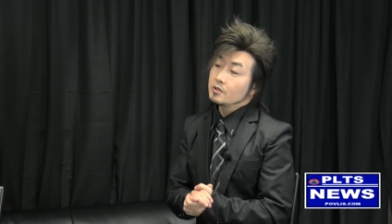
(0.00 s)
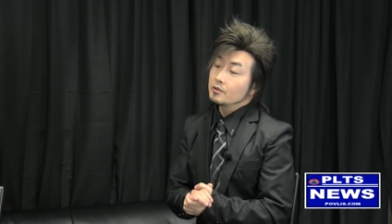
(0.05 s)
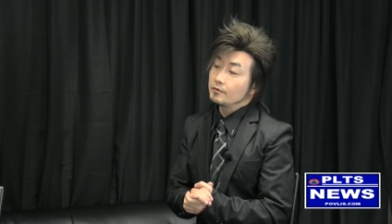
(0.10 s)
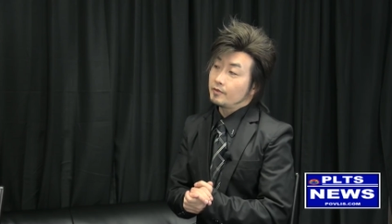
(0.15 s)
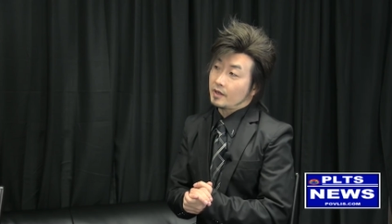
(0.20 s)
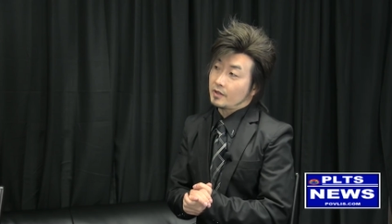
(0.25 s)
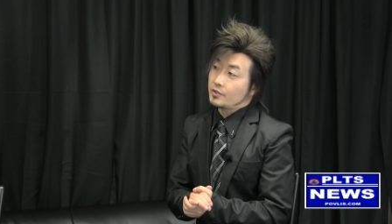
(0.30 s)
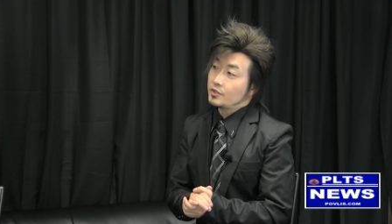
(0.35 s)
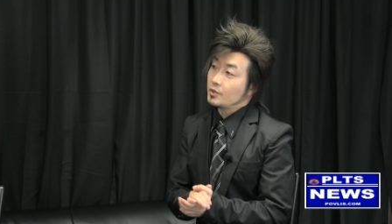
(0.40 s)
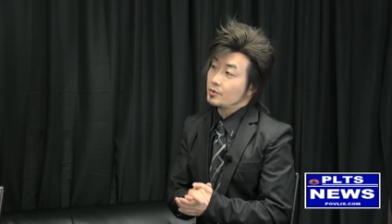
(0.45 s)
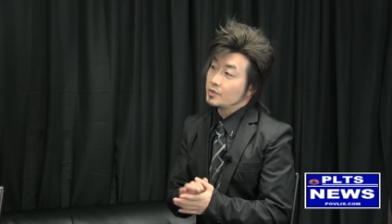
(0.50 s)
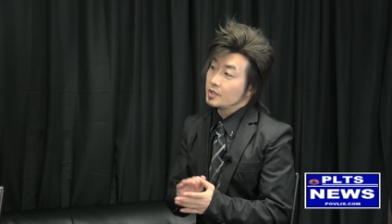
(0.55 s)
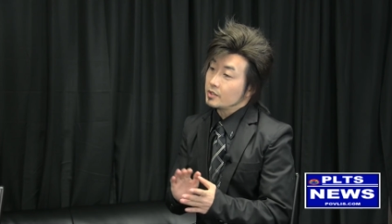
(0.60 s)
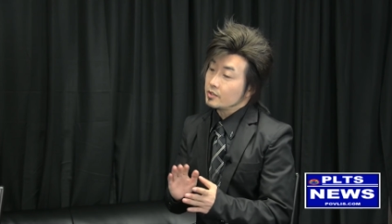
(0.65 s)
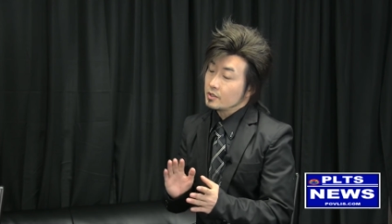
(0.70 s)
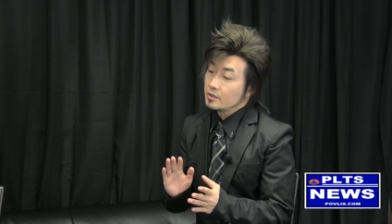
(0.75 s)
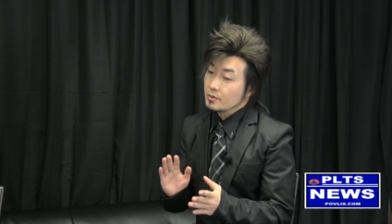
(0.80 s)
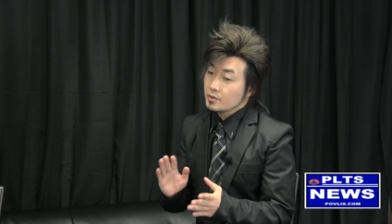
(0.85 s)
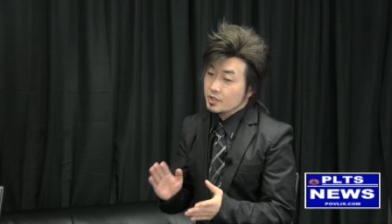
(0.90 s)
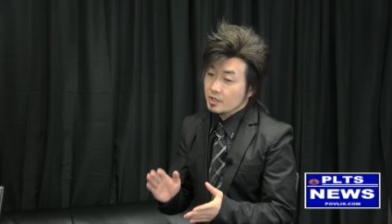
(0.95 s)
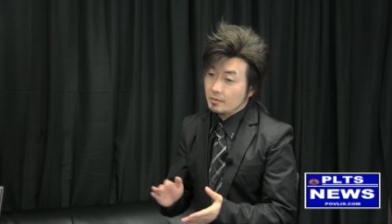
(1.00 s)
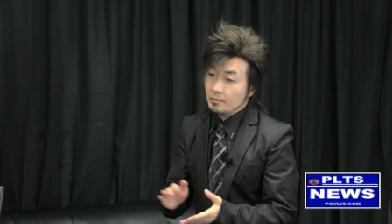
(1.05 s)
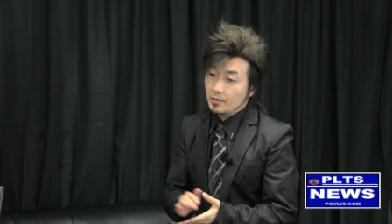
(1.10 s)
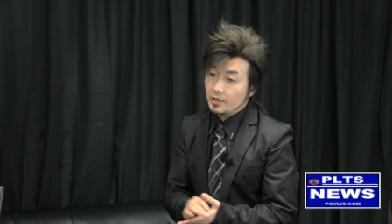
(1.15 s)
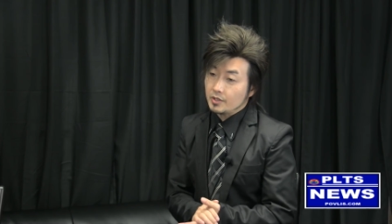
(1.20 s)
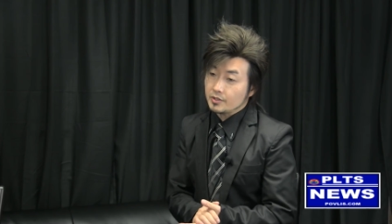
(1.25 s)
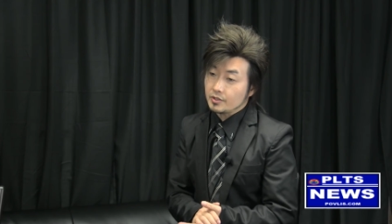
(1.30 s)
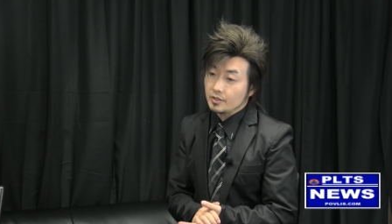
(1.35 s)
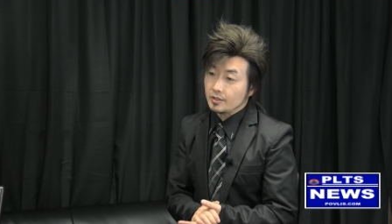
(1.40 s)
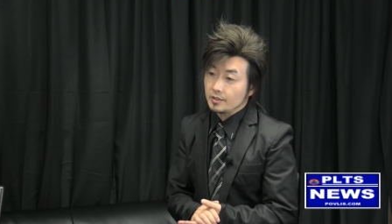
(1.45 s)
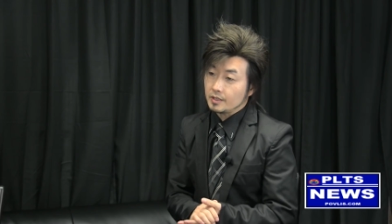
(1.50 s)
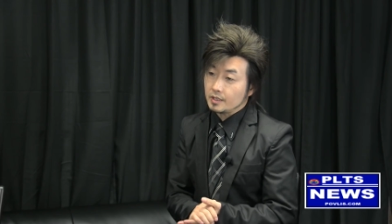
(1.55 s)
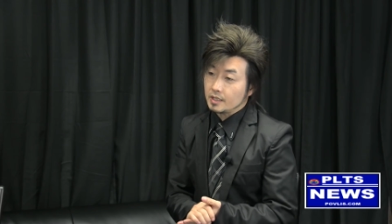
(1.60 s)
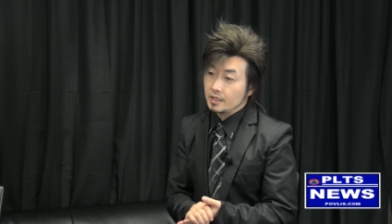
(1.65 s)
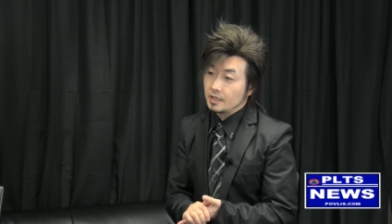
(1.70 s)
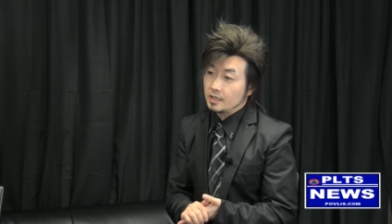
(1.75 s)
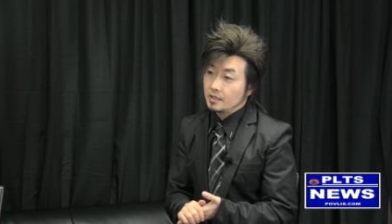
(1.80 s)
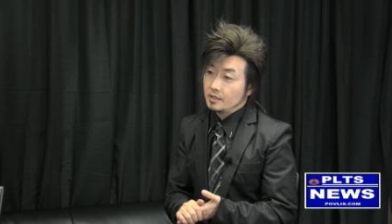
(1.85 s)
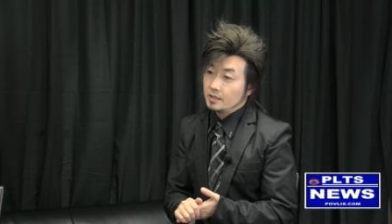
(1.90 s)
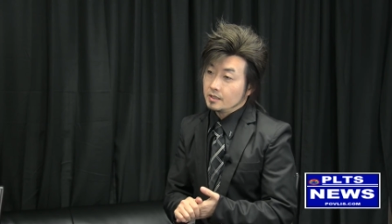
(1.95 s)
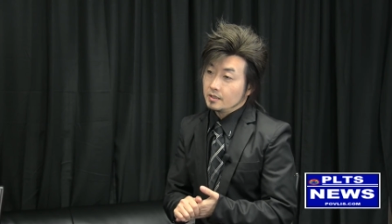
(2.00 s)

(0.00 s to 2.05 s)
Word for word: phần trong chị nhớ được xăm lo cho